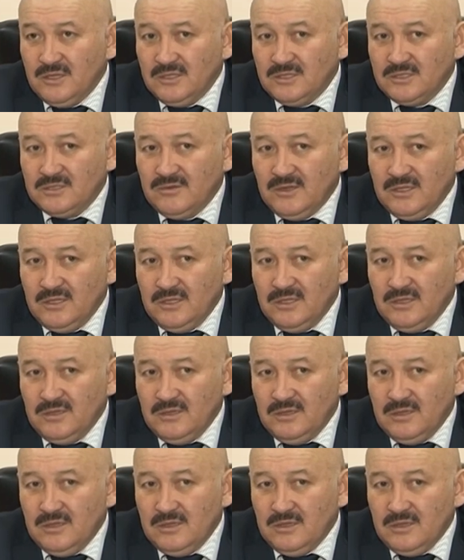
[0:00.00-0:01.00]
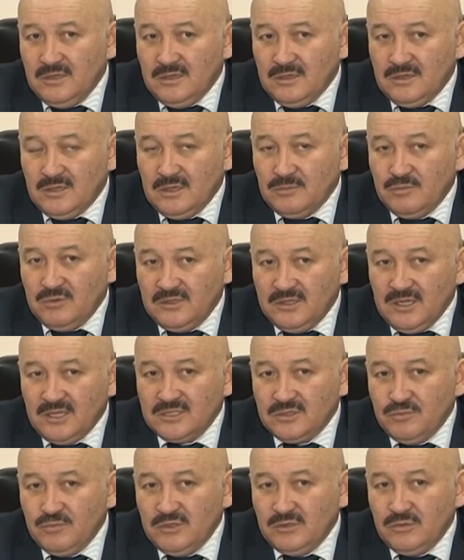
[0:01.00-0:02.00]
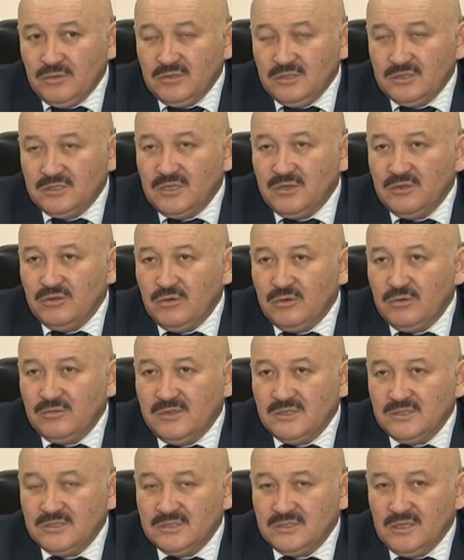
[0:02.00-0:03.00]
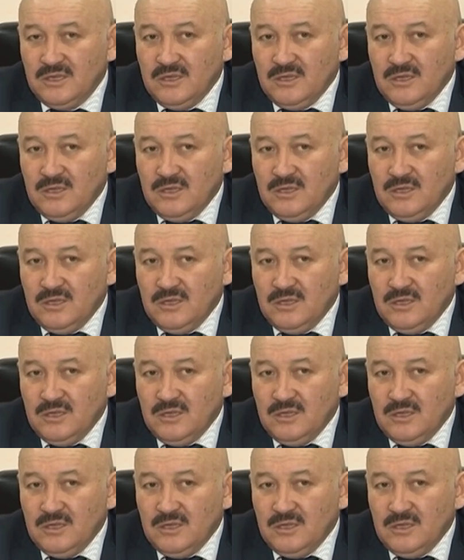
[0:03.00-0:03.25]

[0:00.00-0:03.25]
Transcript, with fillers: свои, э, как бы даже методики тренировок, есть